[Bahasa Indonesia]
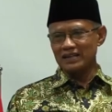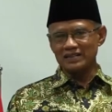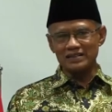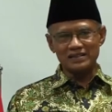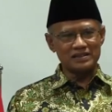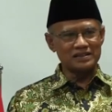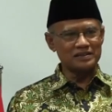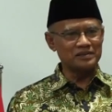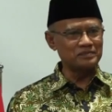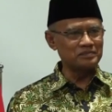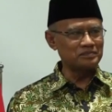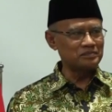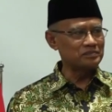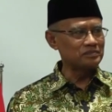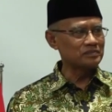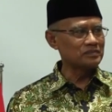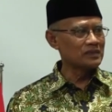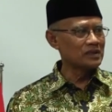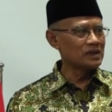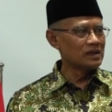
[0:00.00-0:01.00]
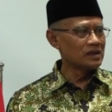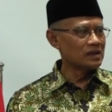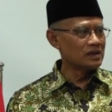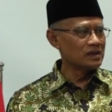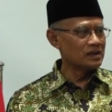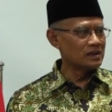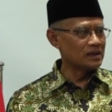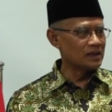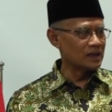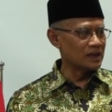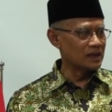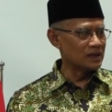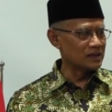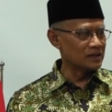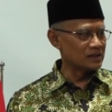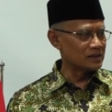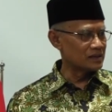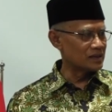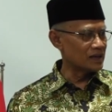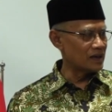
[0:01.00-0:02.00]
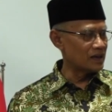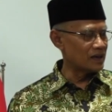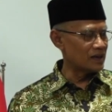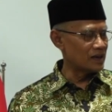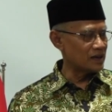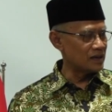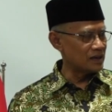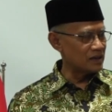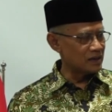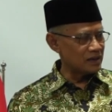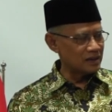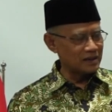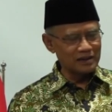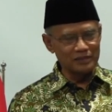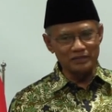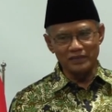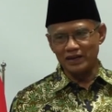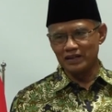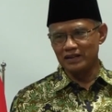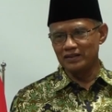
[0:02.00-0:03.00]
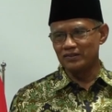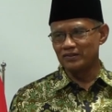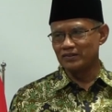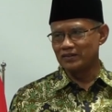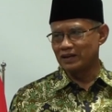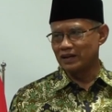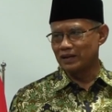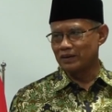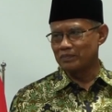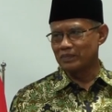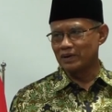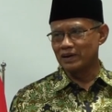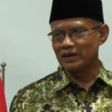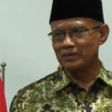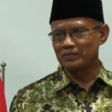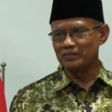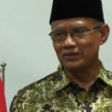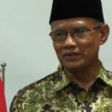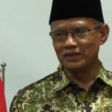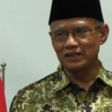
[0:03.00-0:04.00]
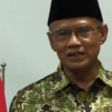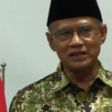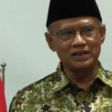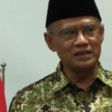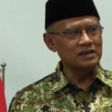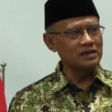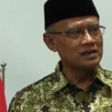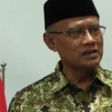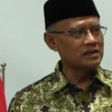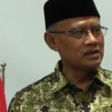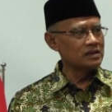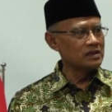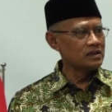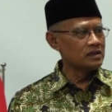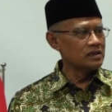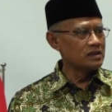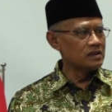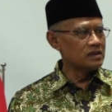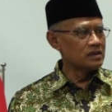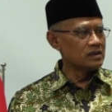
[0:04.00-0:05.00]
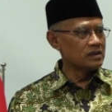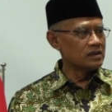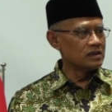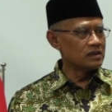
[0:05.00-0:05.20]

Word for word: Padahal gelombang realitas kehidupan terus menaik dan dinamis, tidak melulu fixed mind.